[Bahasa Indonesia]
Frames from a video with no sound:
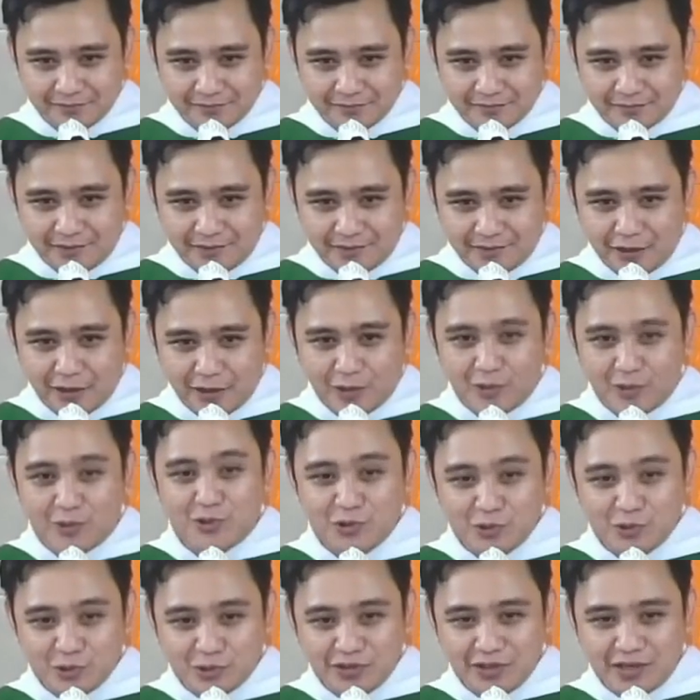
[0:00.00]
kalau
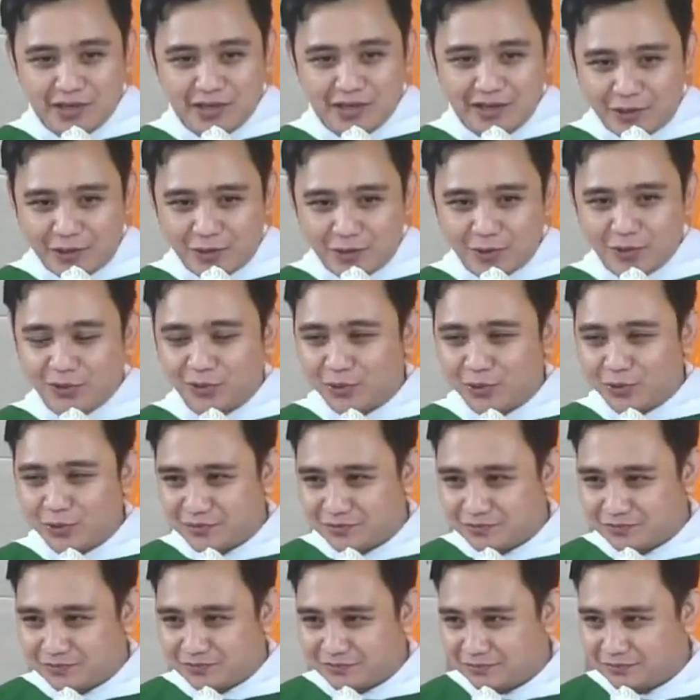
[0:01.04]
wujudnya ya untuk
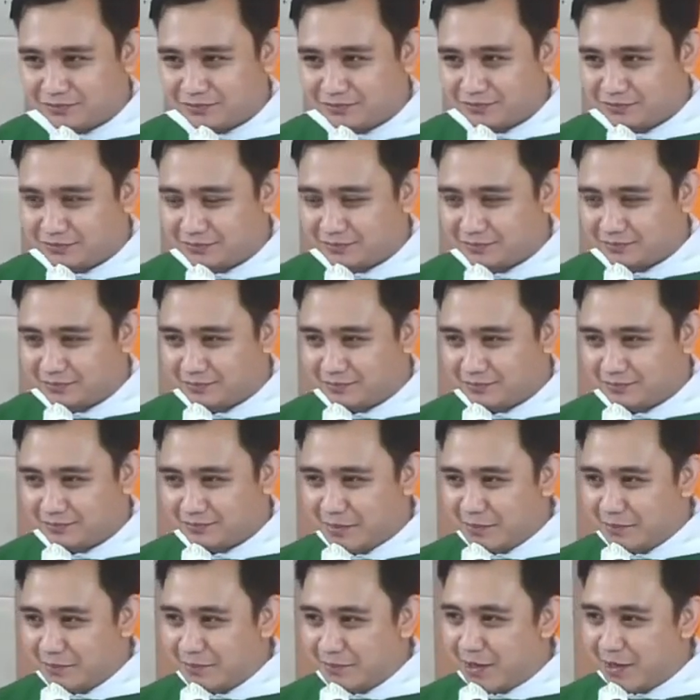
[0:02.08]

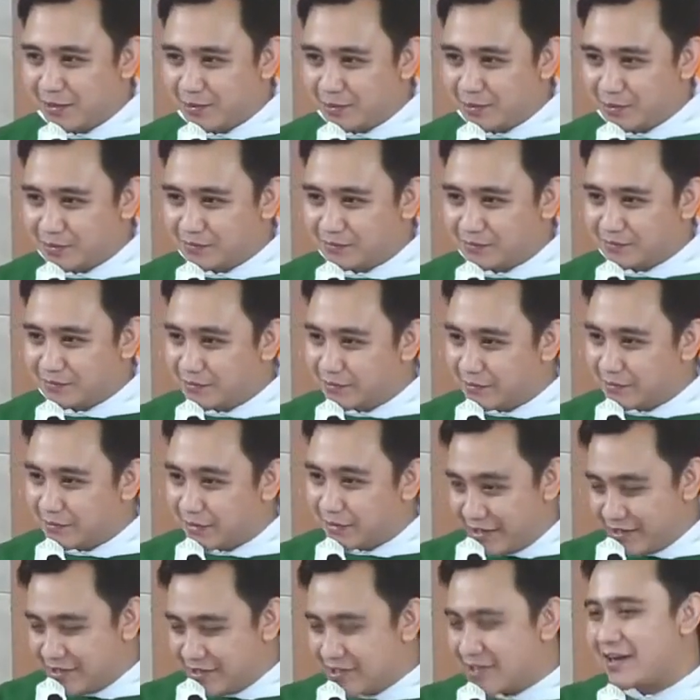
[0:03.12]
membangun
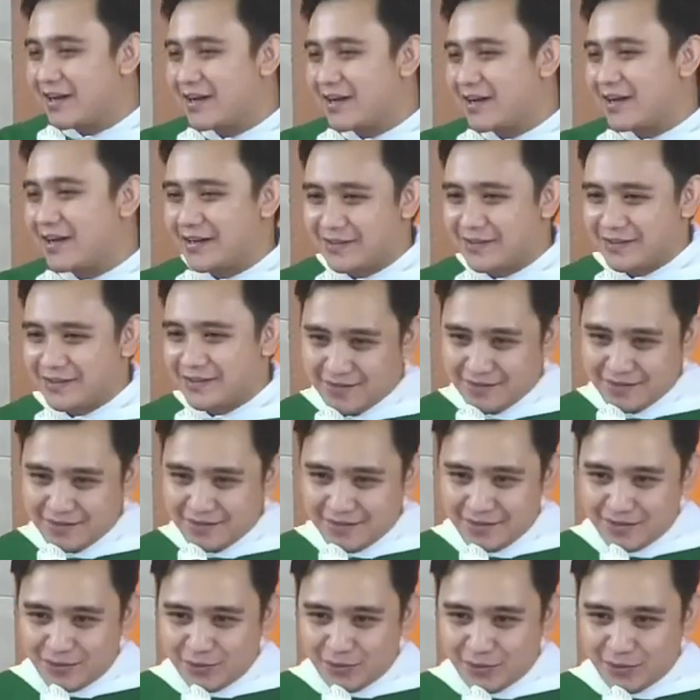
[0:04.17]
gereja
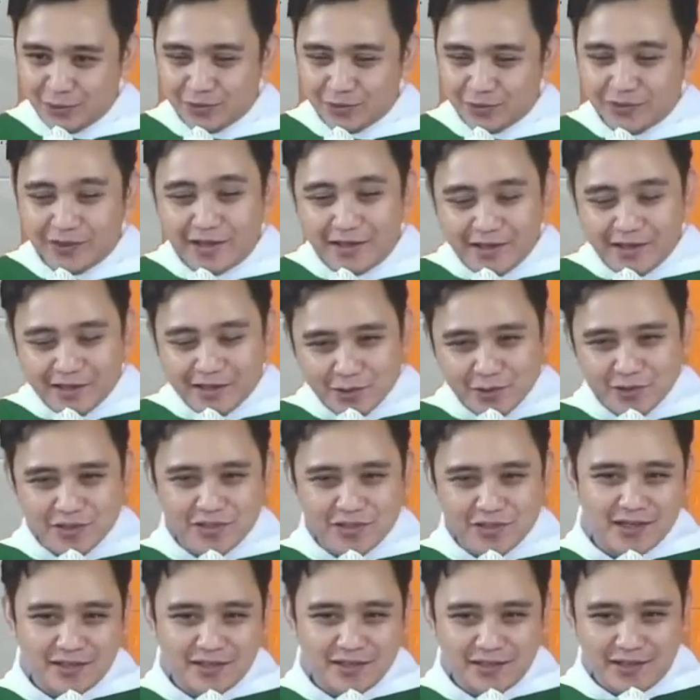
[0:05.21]
untuk dana
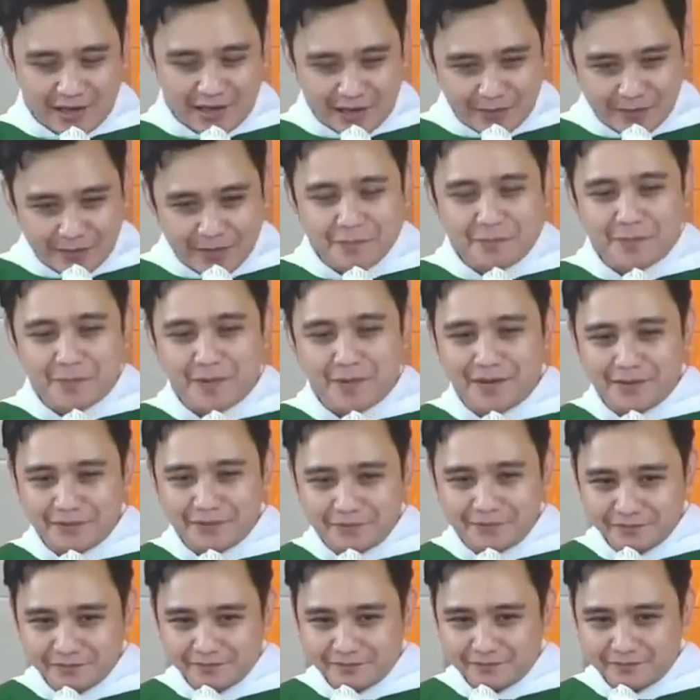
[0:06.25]
sosial ya nggak apa-apa
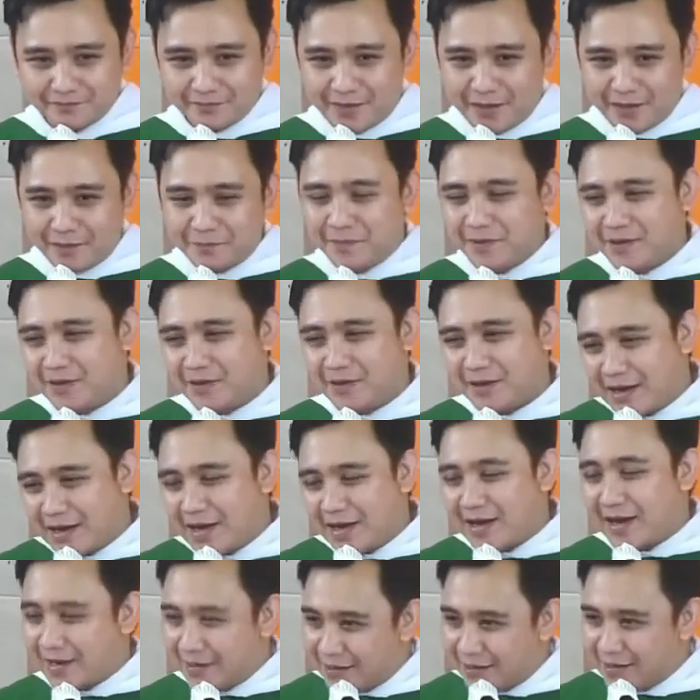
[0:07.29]
tapi
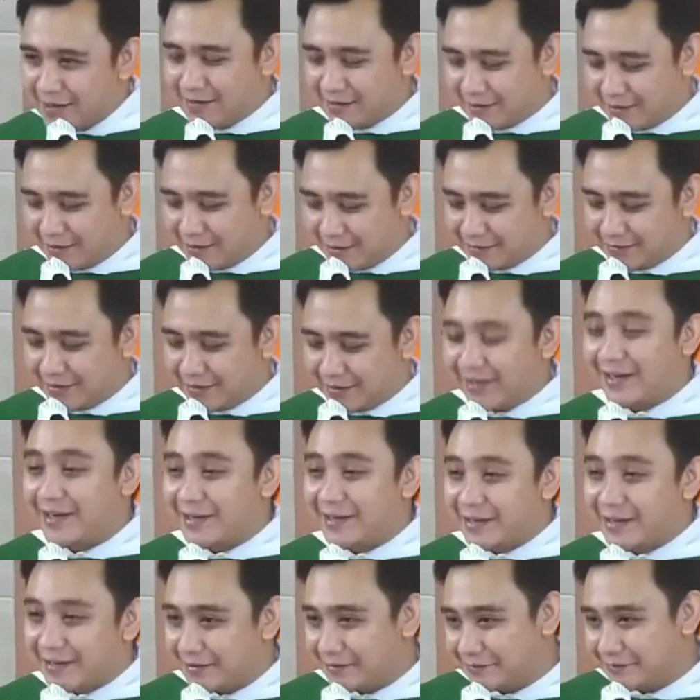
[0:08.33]
kadang-kadang ya
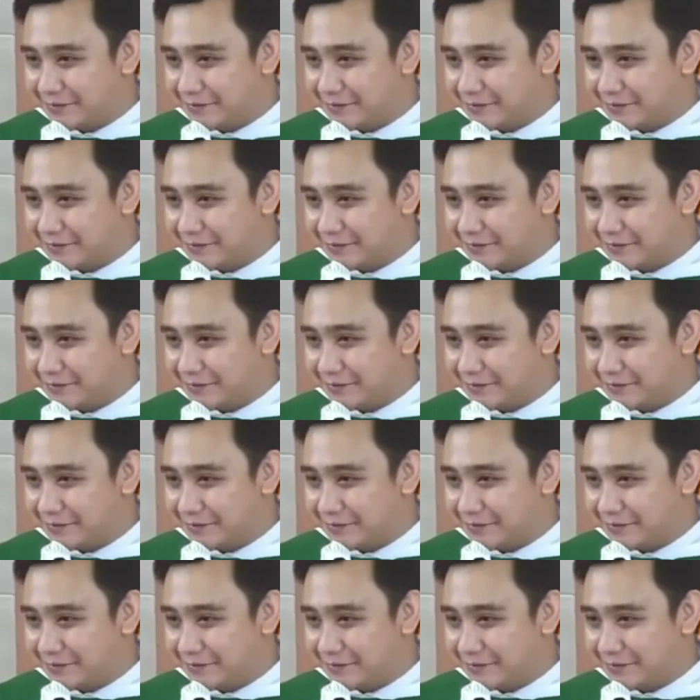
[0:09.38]
terlena